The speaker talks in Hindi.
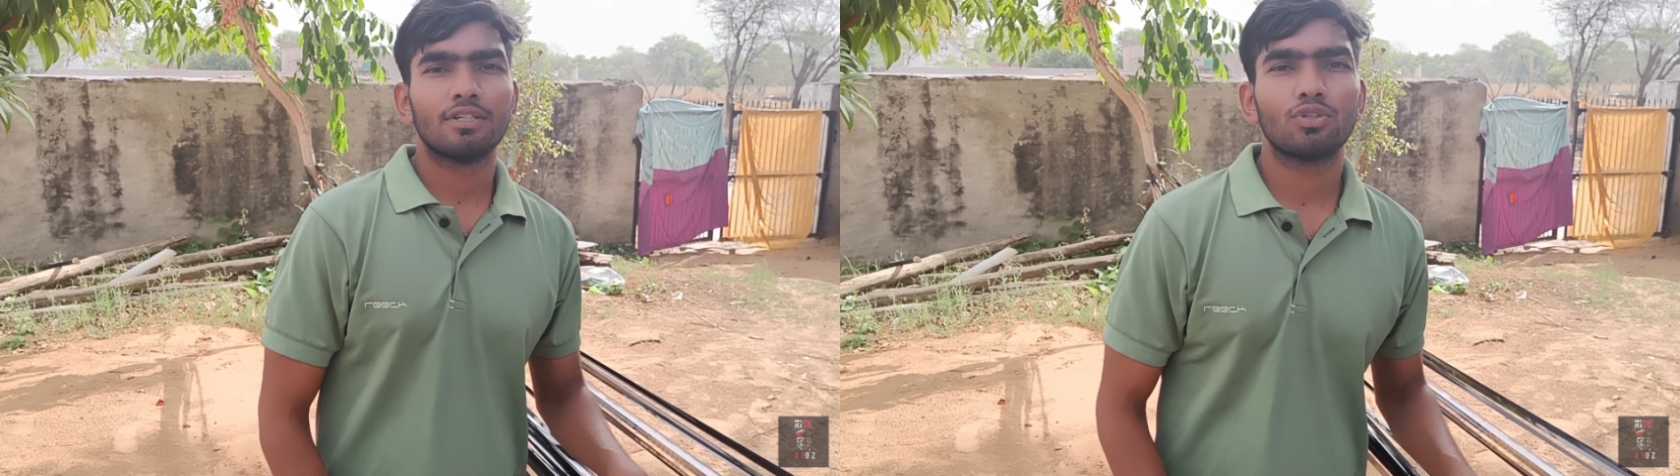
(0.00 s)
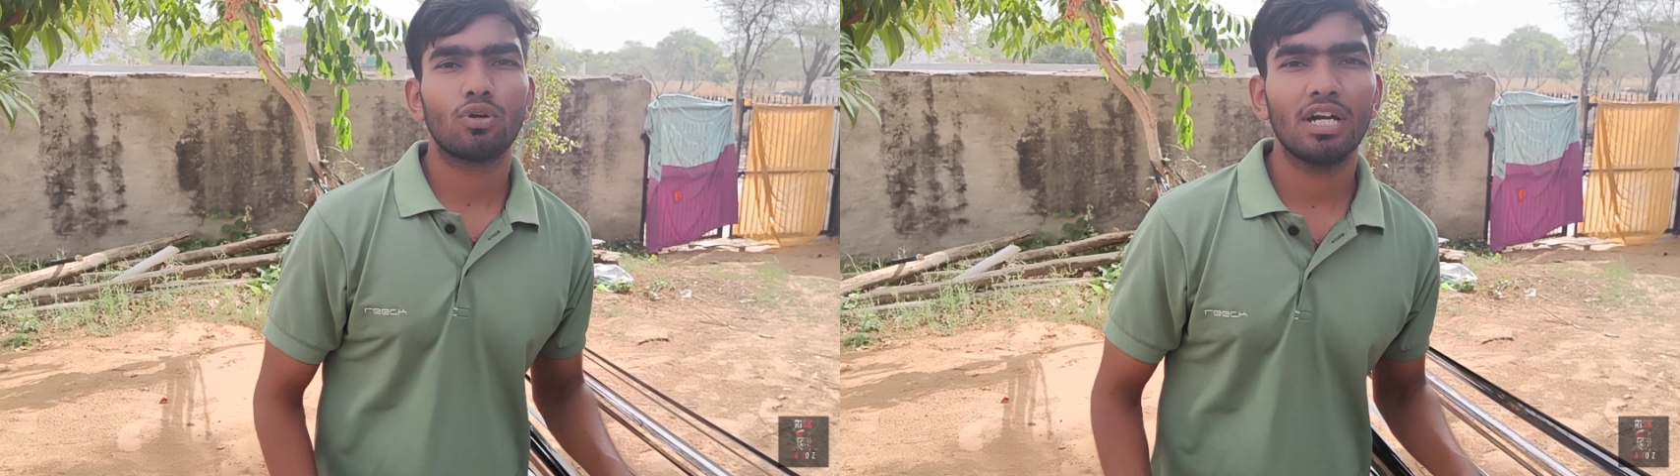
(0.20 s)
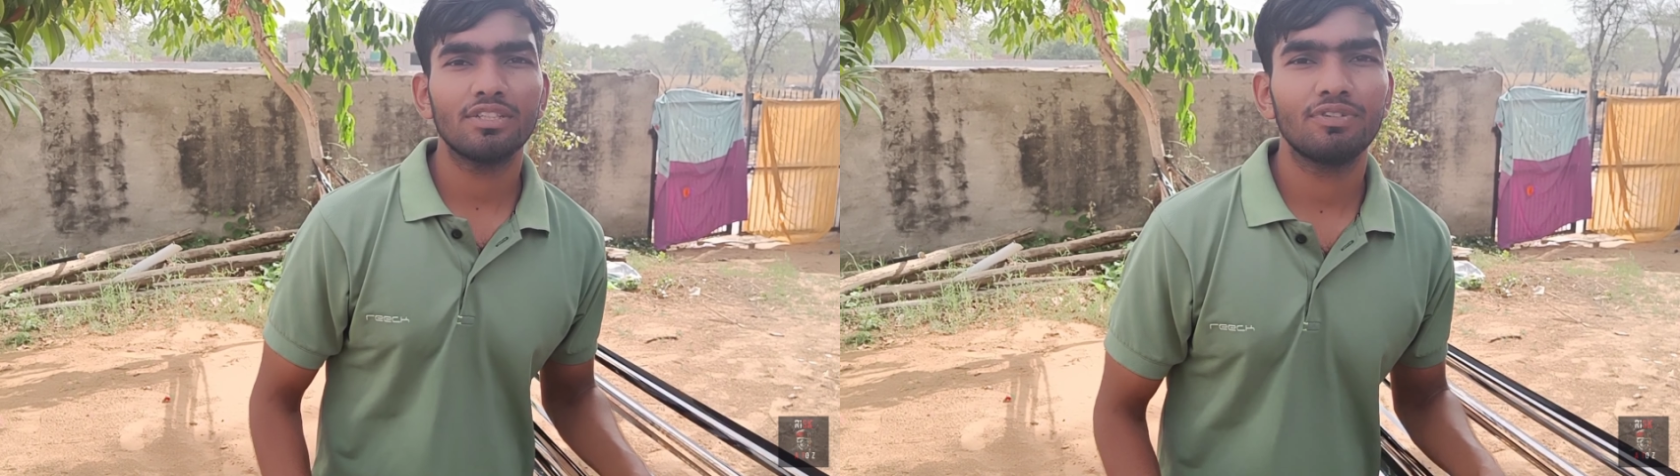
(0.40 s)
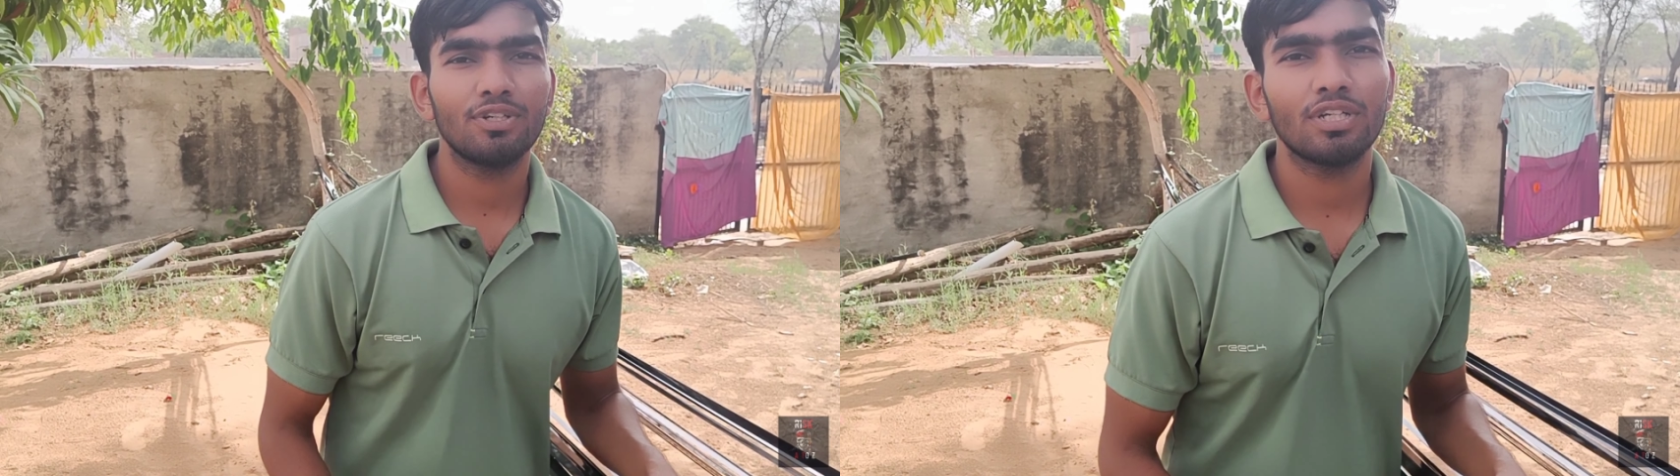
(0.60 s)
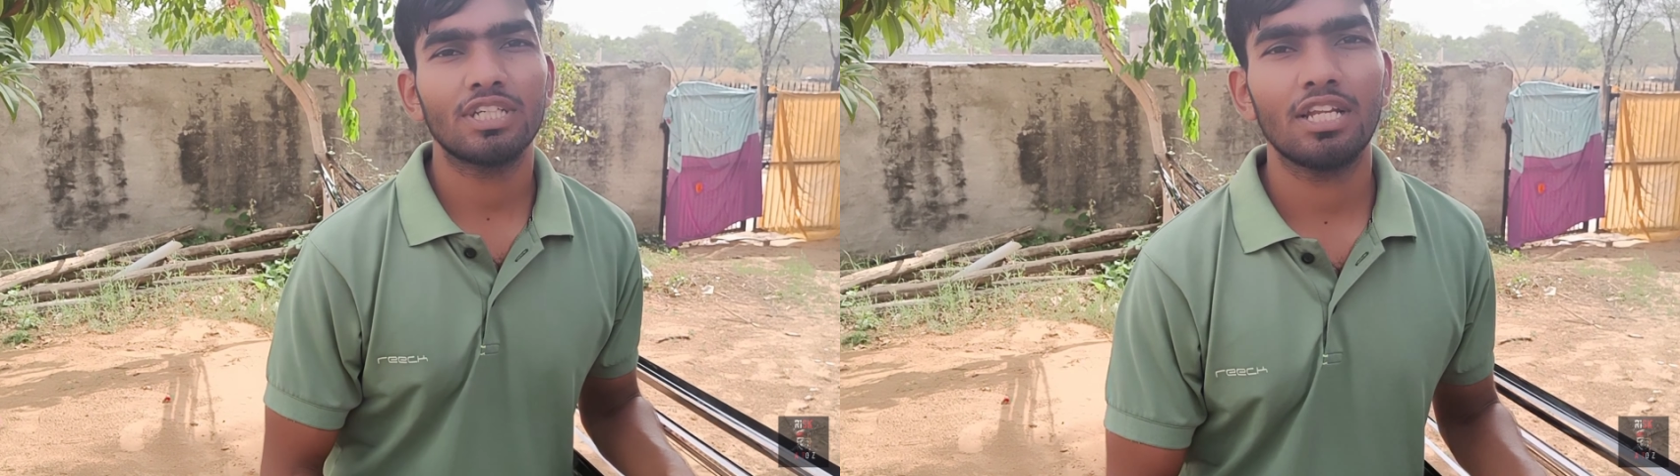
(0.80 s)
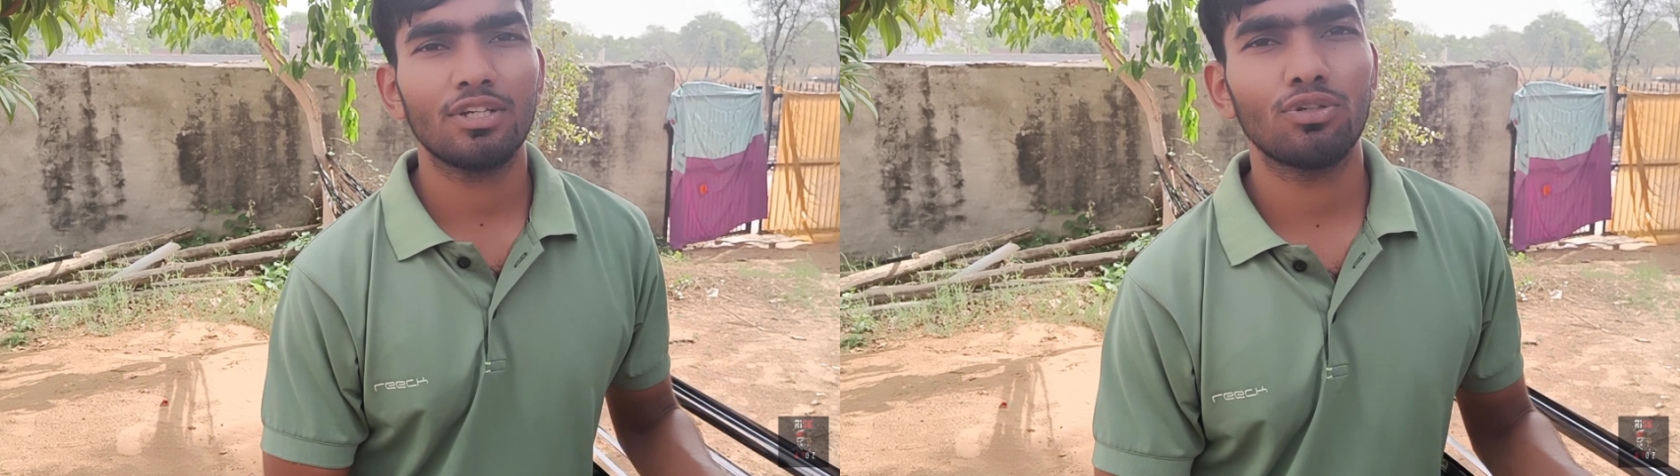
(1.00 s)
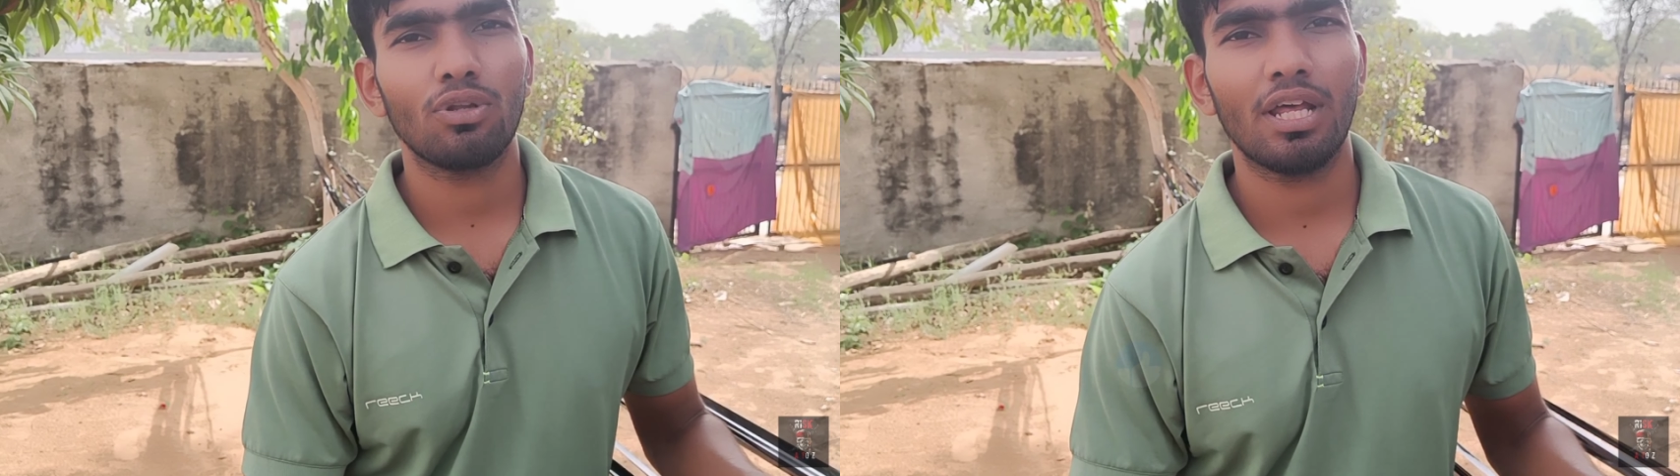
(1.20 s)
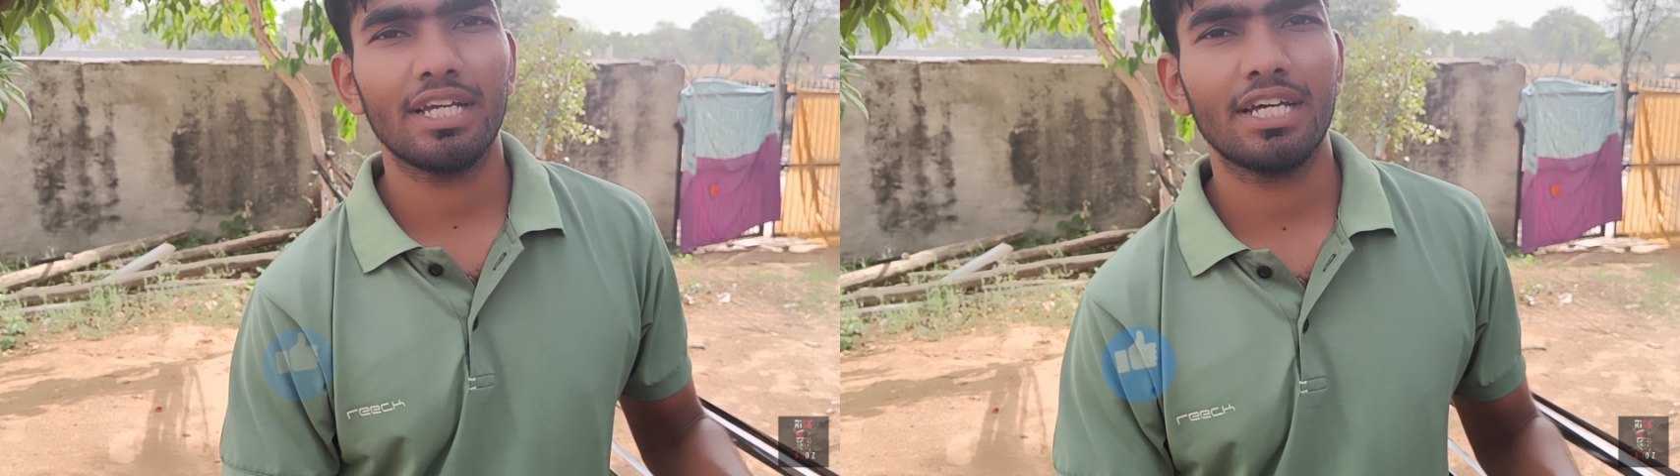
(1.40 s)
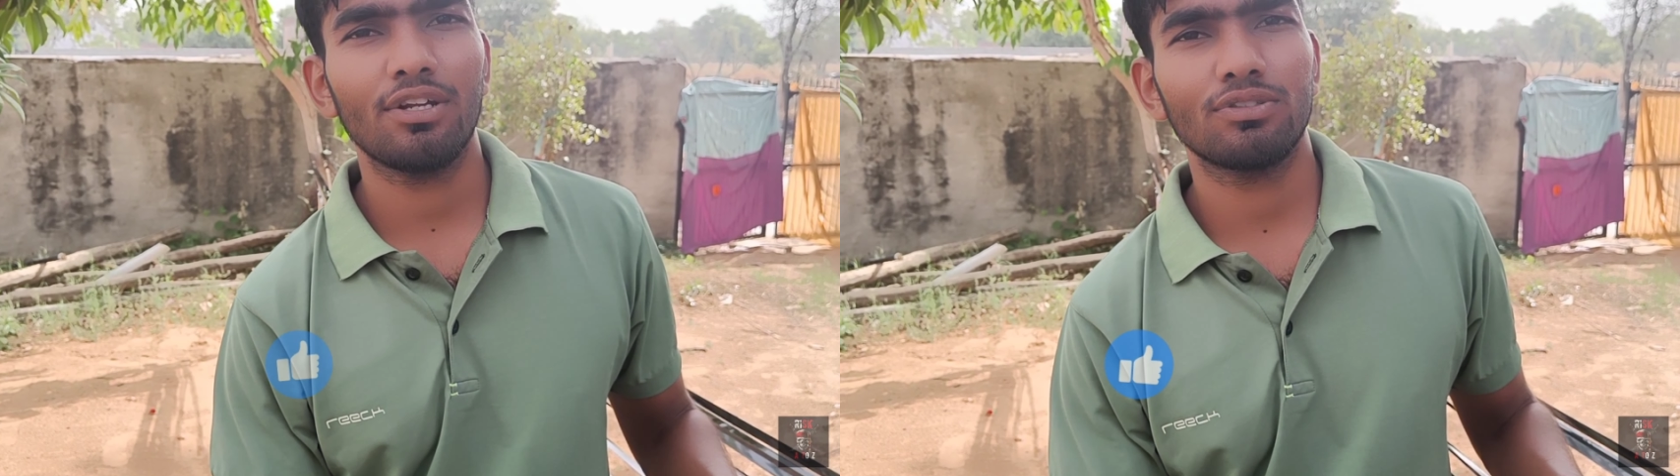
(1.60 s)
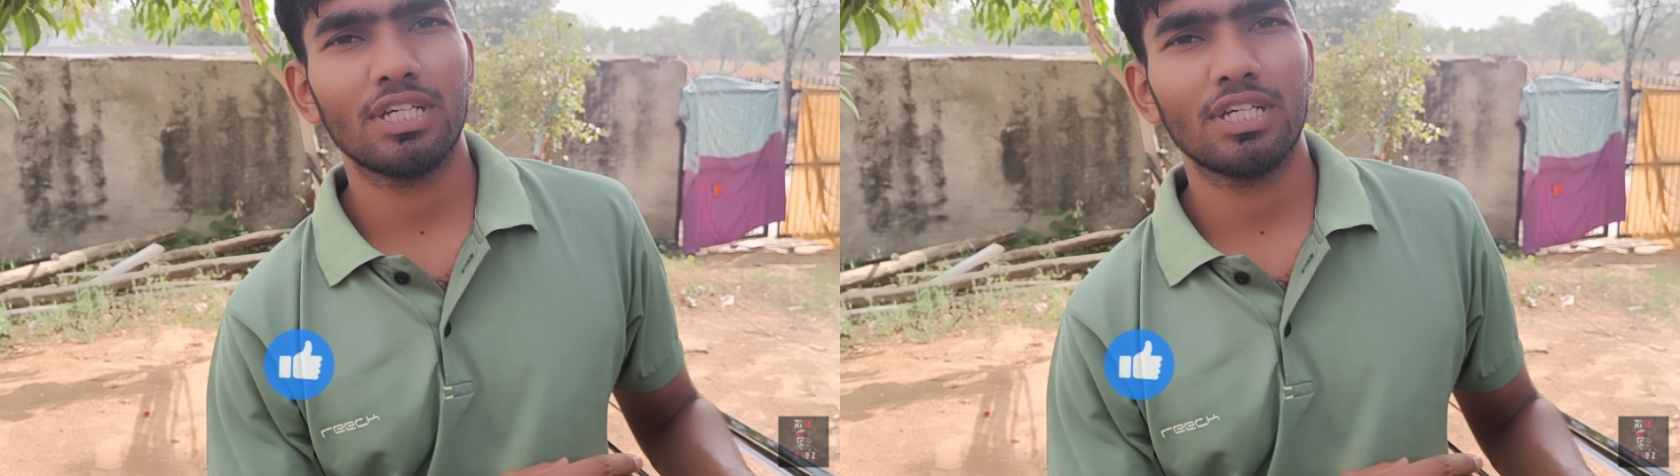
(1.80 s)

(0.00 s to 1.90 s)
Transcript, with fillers: तो गाइज वीडियो अच्छी लगी हो तो लाइक करें और